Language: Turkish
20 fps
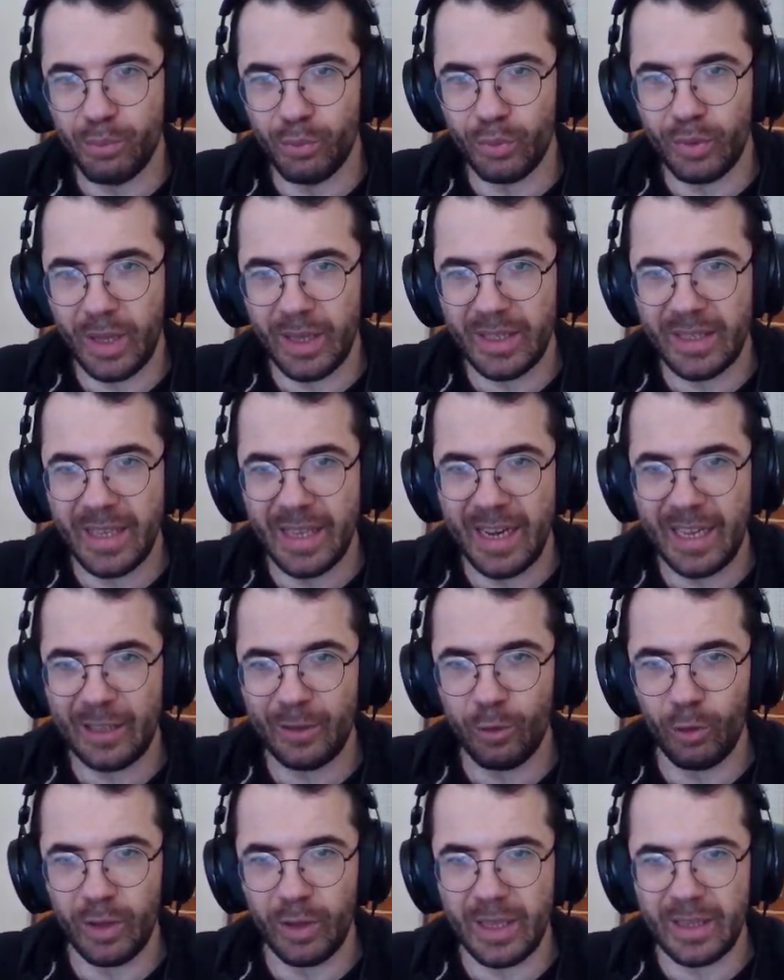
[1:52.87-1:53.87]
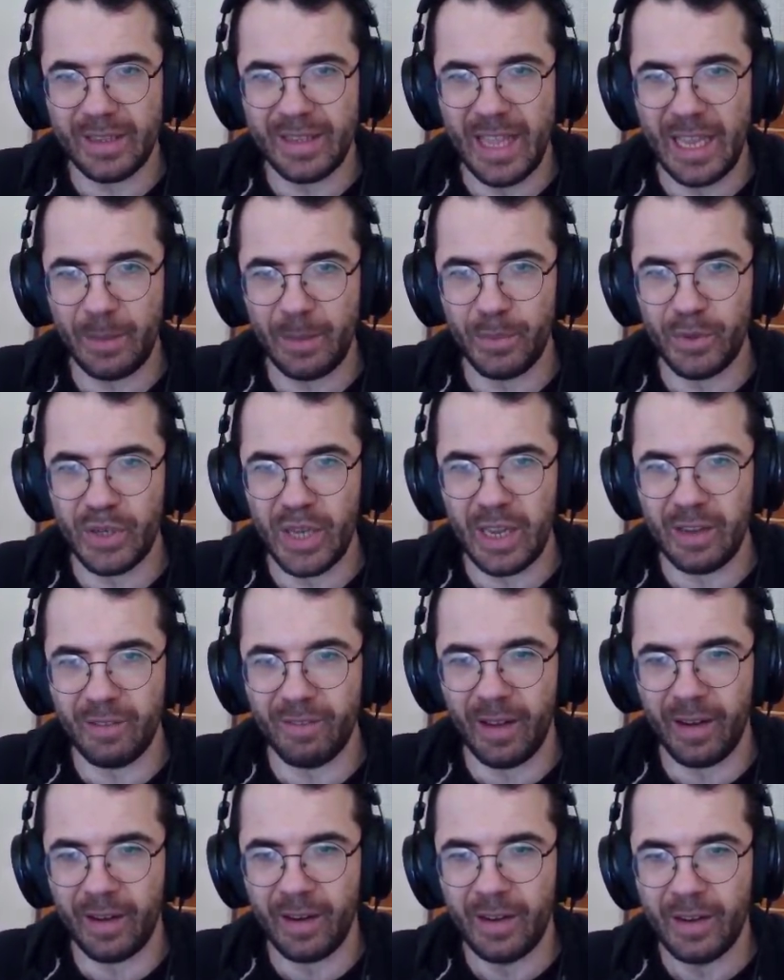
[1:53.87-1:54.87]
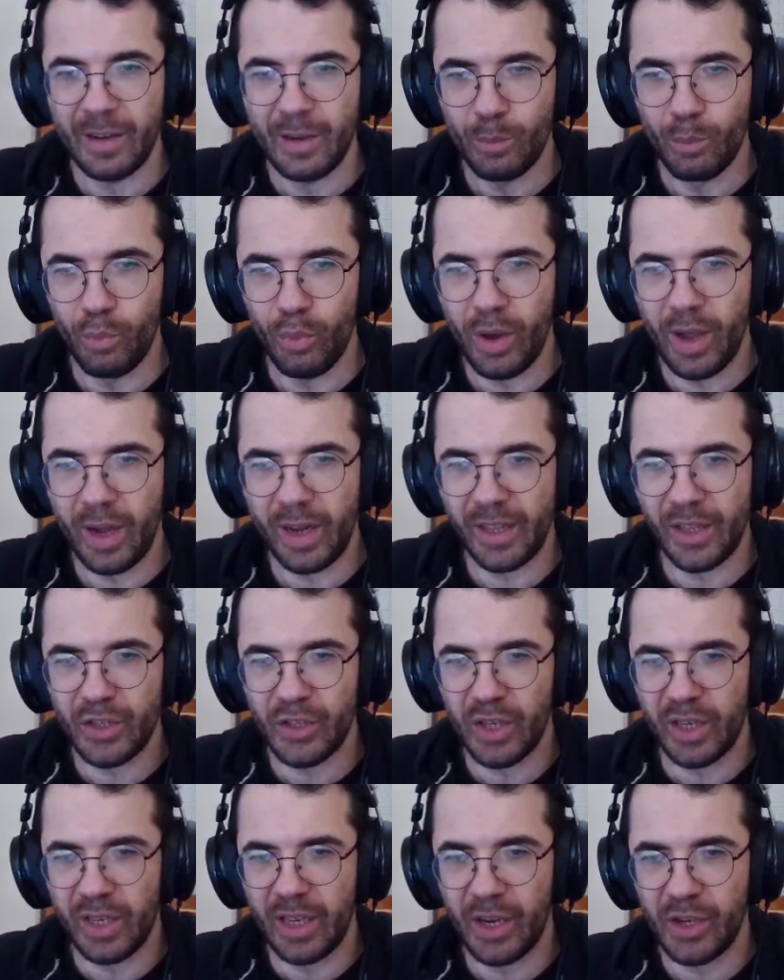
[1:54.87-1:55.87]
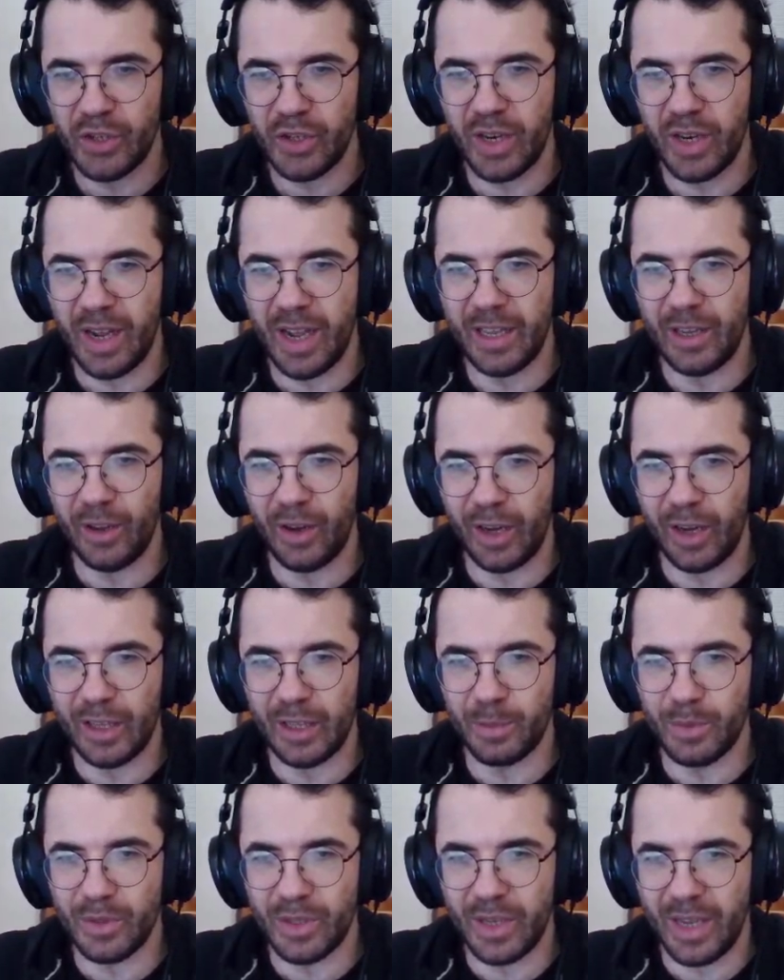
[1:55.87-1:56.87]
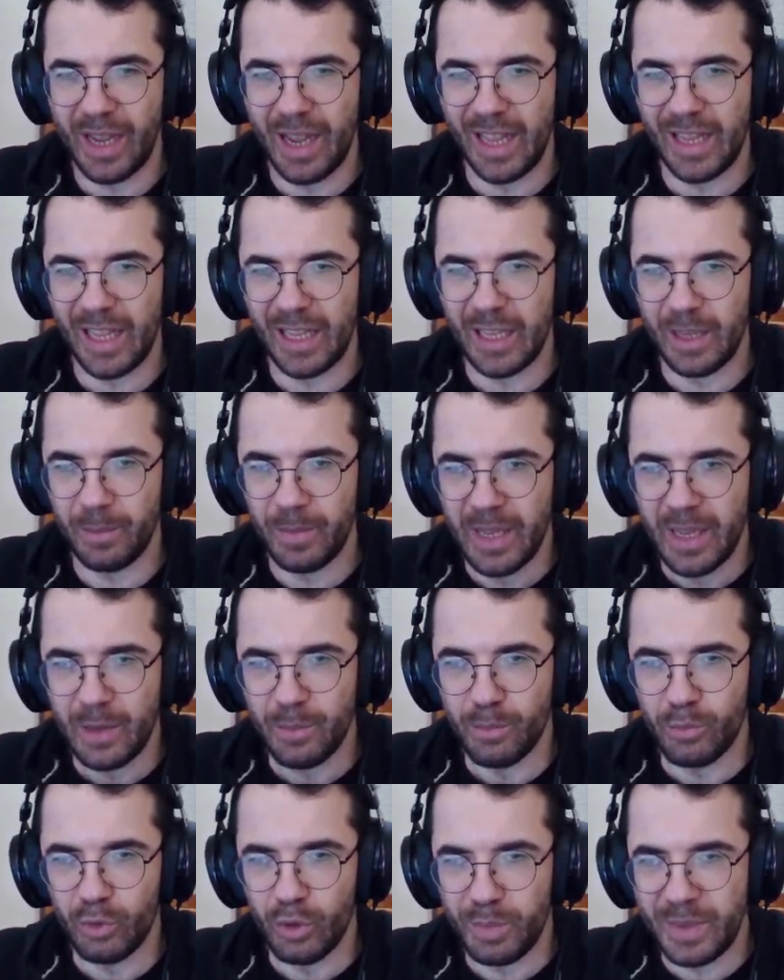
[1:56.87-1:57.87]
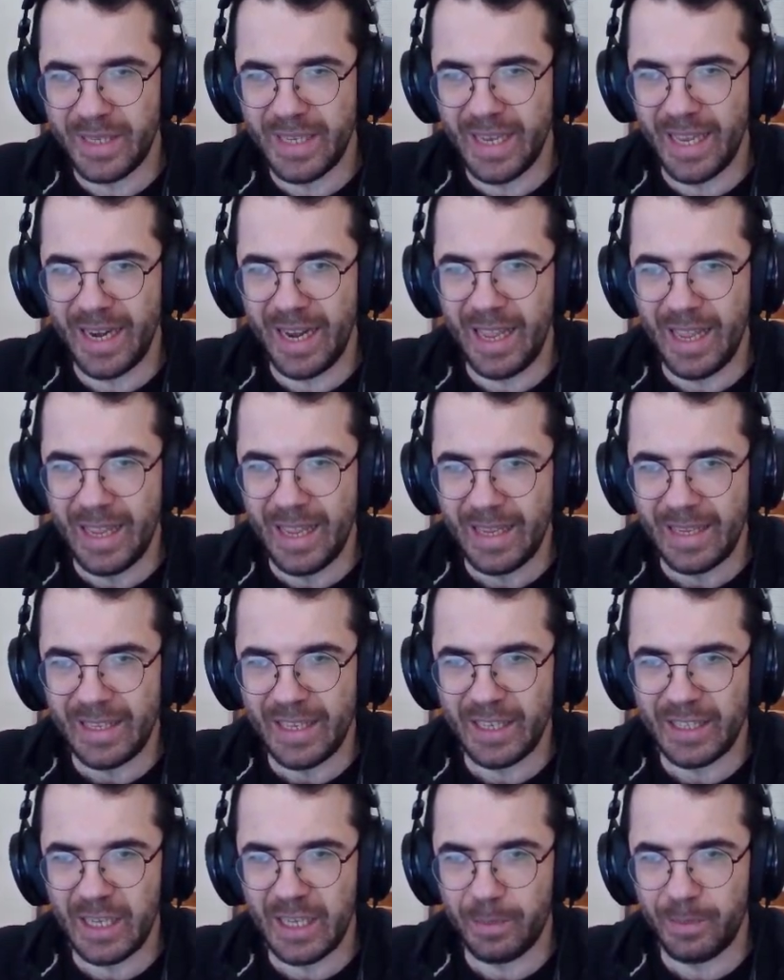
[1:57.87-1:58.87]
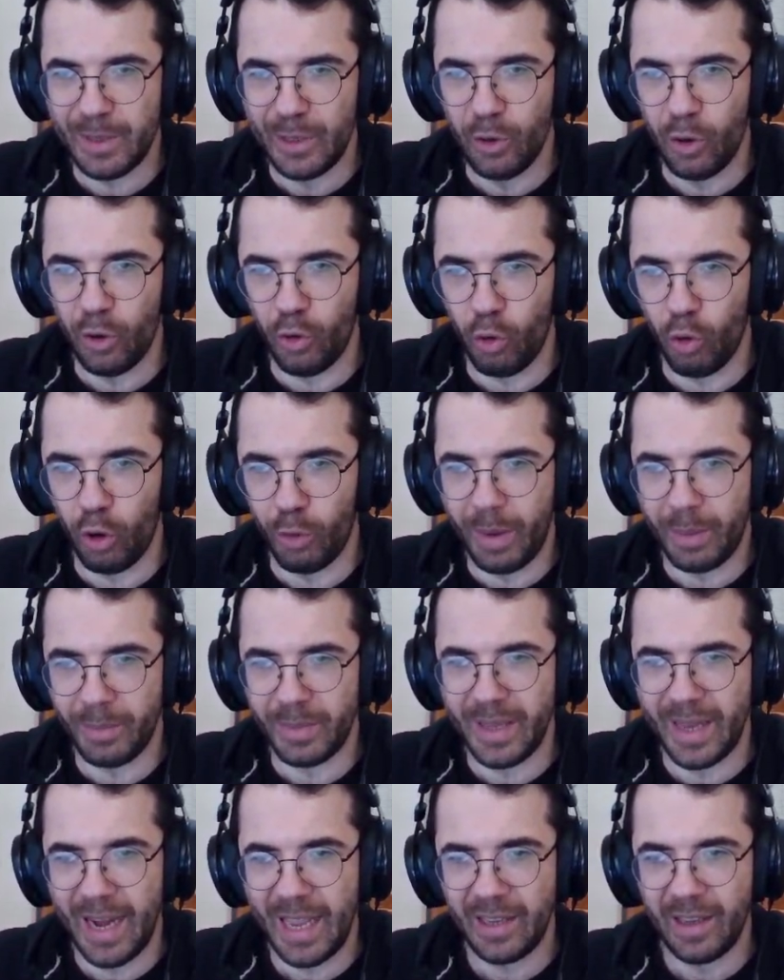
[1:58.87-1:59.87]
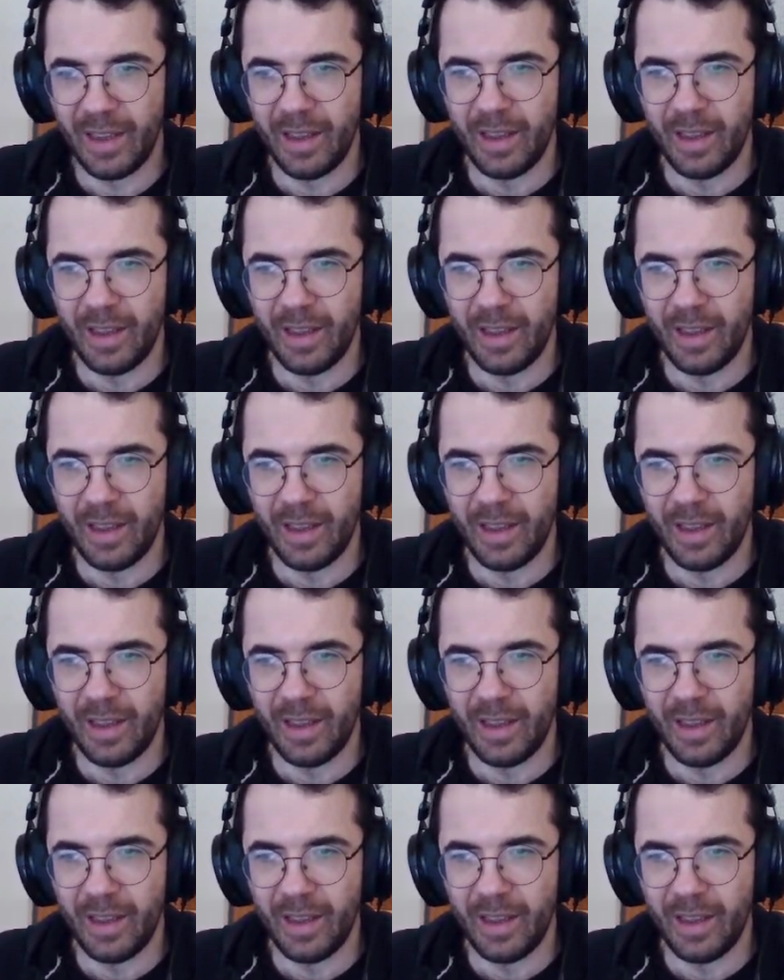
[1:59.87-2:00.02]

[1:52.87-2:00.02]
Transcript: buradan gerekli olan tek bir şey var. Bu arkadaşa karşı high ground'ımızı alalım. Bunu bir kere kesebiliyor olmam gerek.